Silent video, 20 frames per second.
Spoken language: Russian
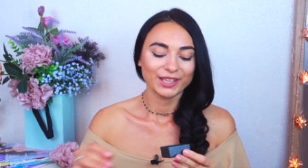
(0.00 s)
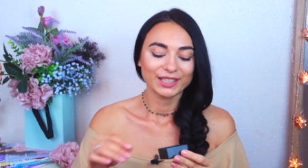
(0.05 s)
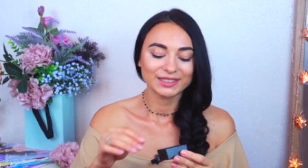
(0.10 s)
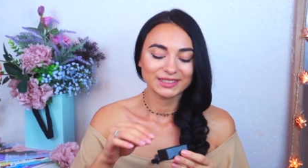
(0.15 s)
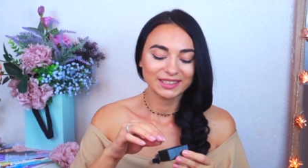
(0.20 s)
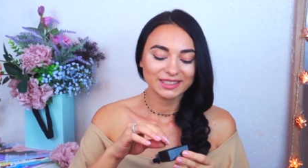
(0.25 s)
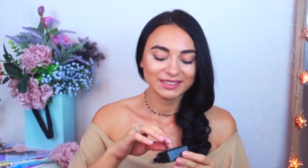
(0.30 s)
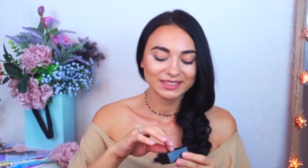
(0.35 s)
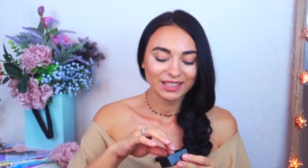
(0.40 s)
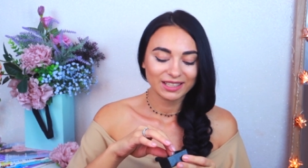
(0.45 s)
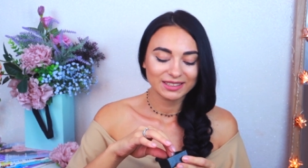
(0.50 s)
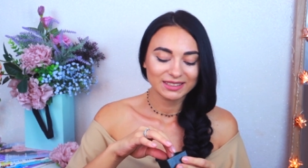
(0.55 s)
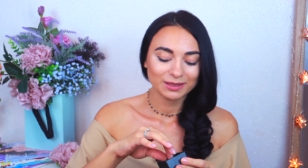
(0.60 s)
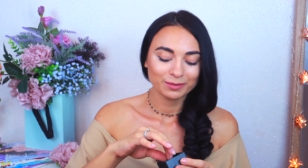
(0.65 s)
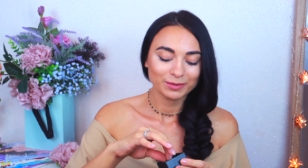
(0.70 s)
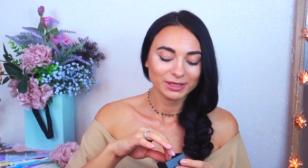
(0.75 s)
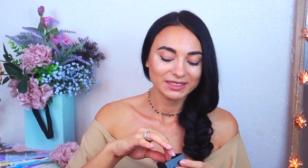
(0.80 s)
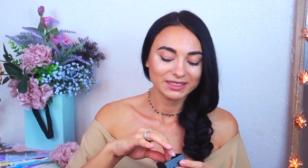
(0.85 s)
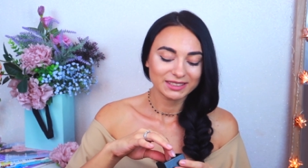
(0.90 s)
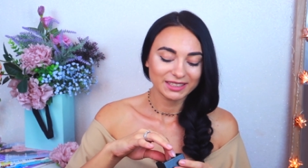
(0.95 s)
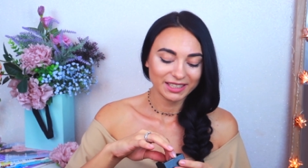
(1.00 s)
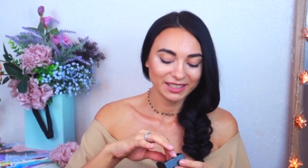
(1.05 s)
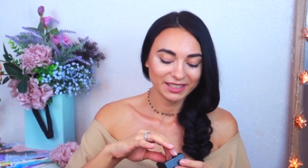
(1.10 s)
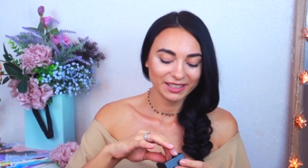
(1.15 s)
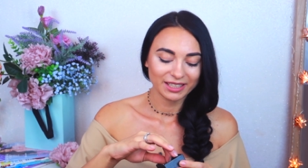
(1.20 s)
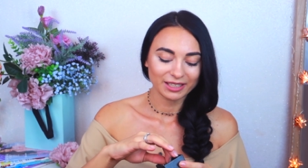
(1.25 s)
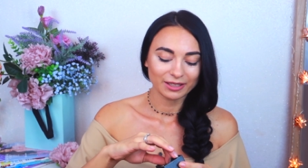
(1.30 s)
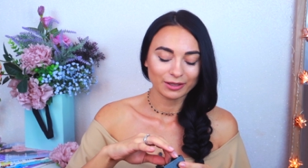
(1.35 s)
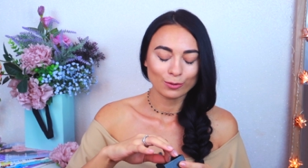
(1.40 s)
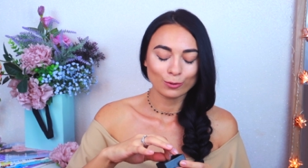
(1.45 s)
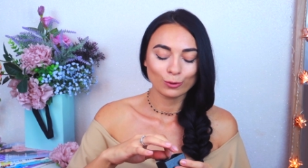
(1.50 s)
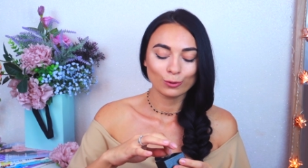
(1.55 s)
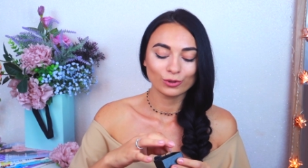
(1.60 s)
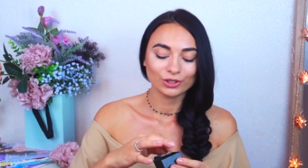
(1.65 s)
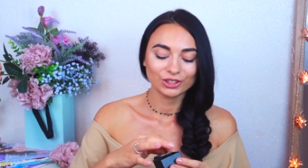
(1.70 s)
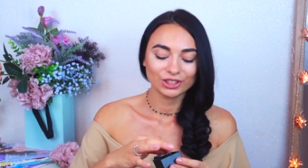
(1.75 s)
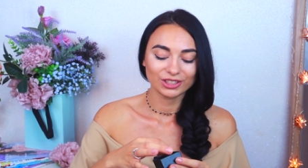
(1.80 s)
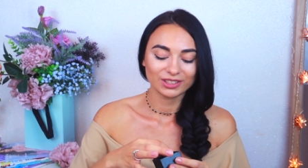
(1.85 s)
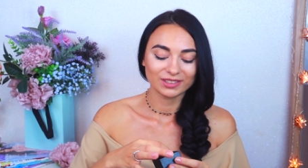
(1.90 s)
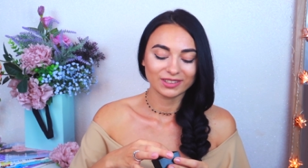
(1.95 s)
Я заказала себе серьги,
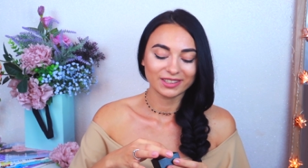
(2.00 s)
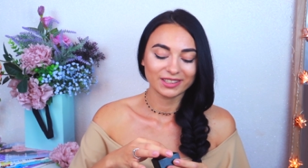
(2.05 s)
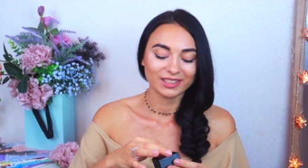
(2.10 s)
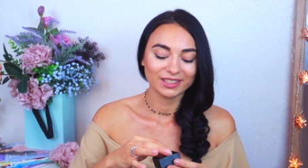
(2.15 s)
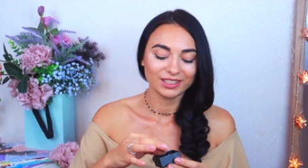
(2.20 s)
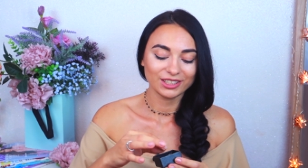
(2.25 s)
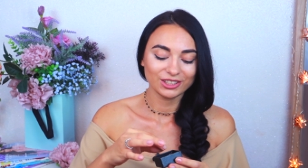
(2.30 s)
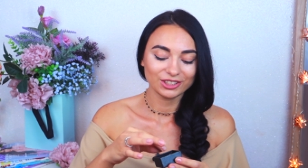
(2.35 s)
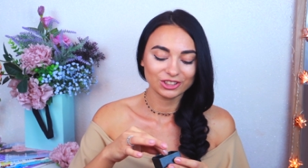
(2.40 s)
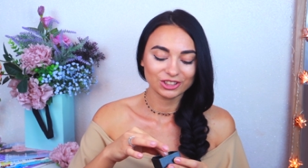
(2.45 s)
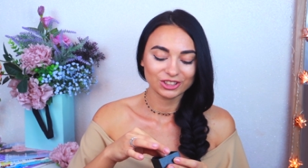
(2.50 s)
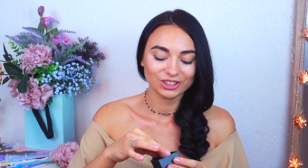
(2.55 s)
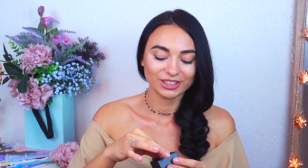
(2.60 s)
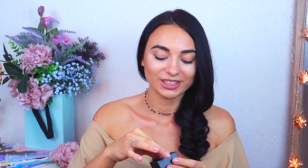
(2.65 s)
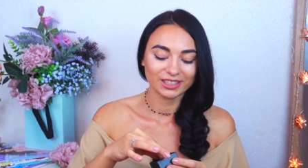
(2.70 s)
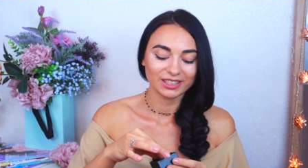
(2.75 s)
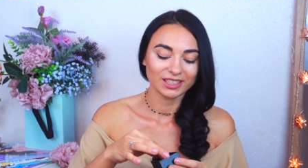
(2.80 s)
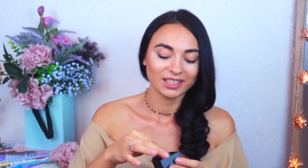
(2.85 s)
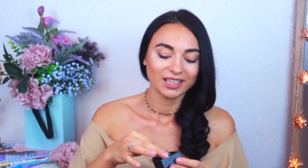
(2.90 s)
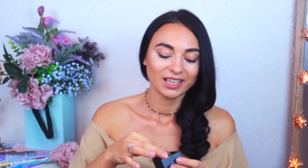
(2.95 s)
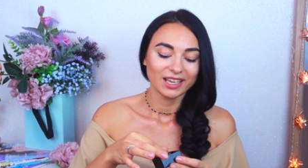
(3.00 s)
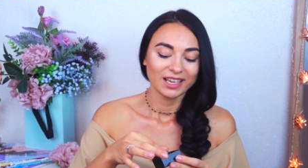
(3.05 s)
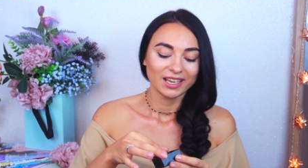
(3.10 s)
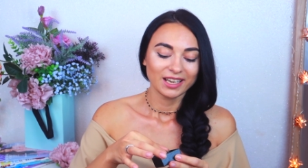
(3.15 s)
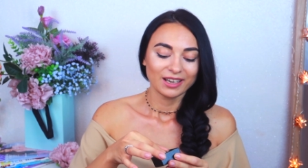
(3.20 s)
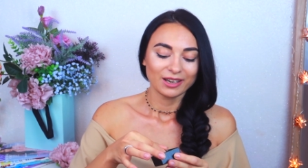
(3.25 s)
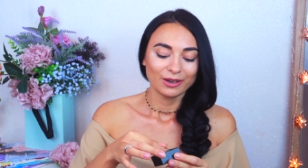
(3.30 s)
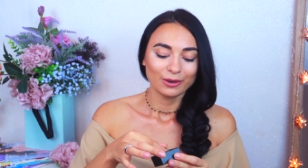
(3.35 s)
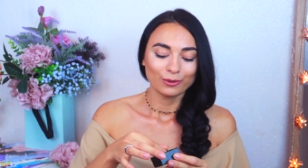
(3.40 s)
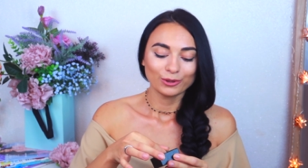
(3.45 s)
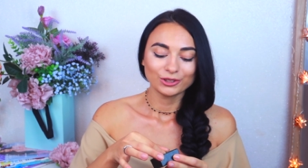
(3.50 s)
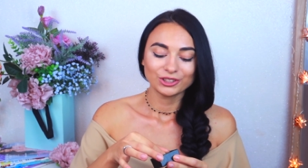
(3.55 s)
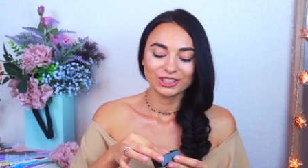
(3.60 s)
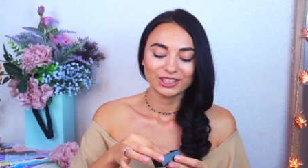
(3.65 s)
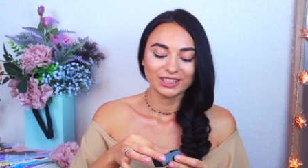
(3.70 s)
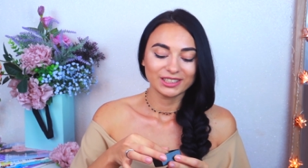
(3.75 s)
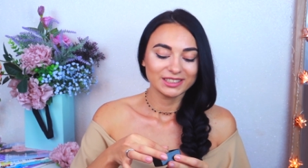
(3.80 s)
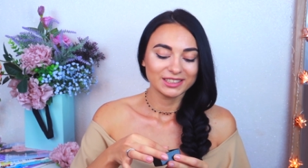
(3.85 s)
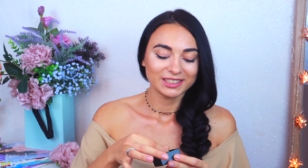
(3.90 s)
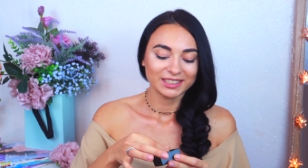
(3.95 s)
очень лаконичные,
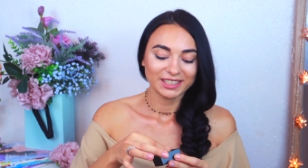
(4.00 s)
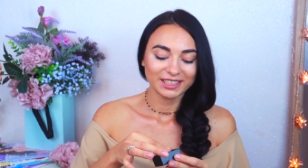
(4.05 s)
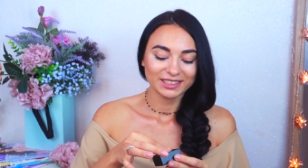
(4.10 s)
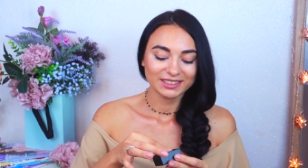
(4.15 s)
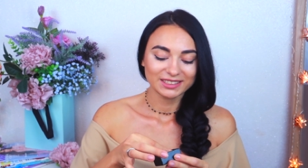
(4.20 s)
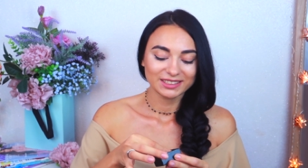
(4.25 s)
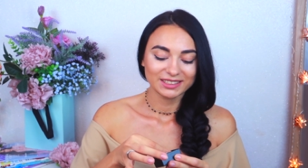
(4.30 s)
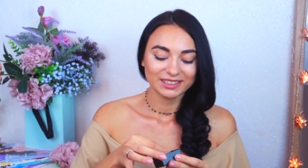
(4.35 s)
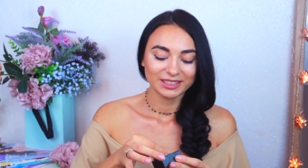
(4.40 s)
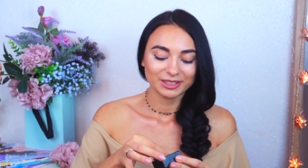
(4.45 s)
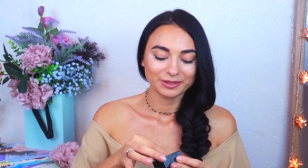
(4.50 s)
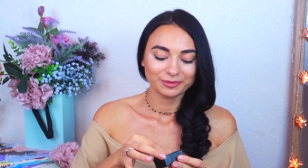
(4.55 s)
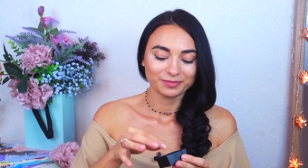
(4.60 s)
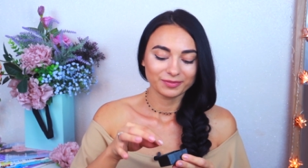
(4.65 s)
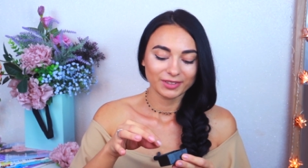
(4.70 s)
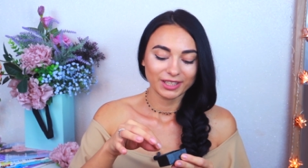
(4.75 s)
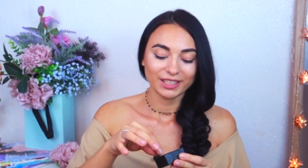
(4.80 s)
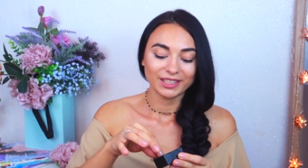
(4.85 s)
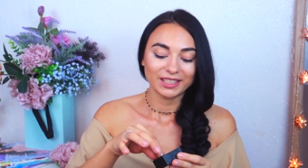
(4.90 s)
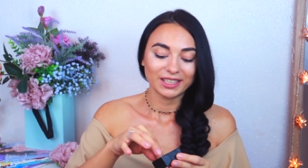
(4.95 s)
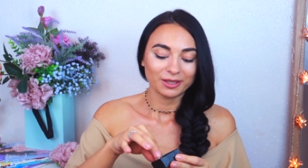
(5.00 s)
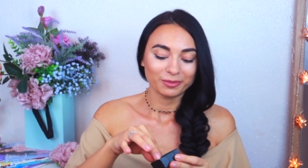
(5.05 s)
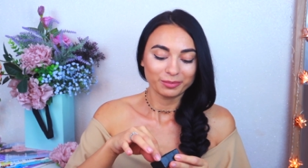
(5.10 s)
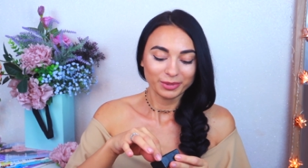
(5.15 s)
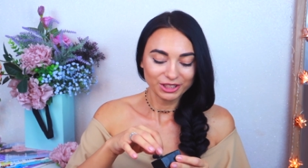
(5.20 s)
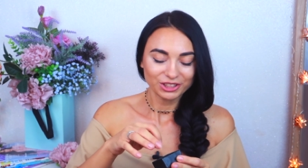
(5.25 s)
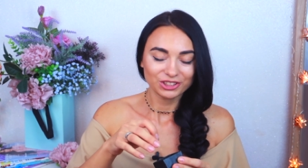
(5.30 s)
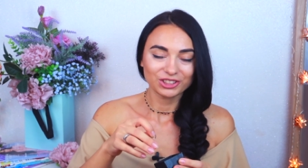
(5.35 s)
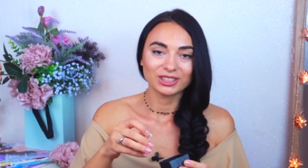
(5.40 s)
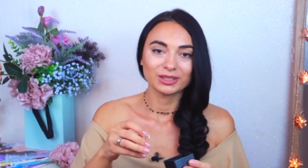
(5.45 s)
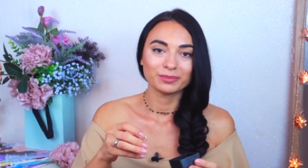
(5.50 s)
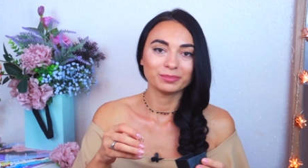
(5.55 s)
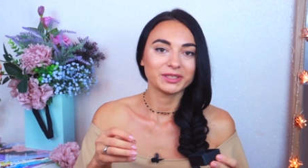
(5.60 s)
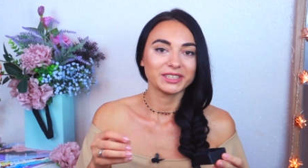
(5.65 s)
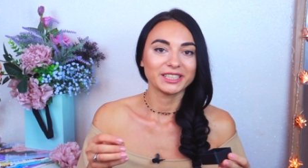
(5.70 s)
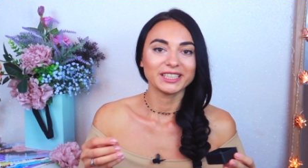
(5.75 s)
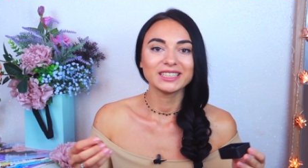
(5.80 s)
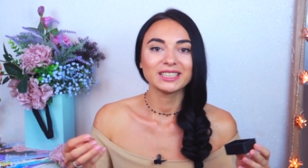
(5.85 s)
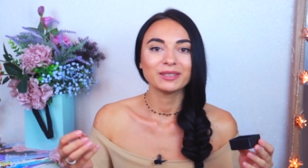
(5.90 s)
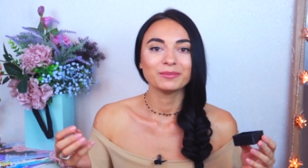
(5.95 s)
очень интересные и необычные
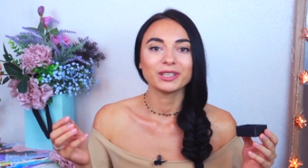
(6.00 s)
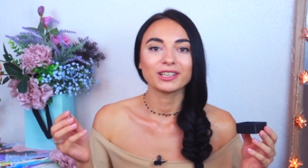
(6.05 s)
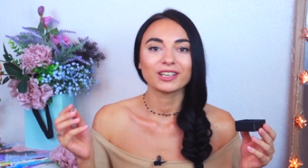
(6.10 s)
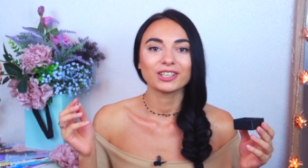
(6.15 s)
при этом.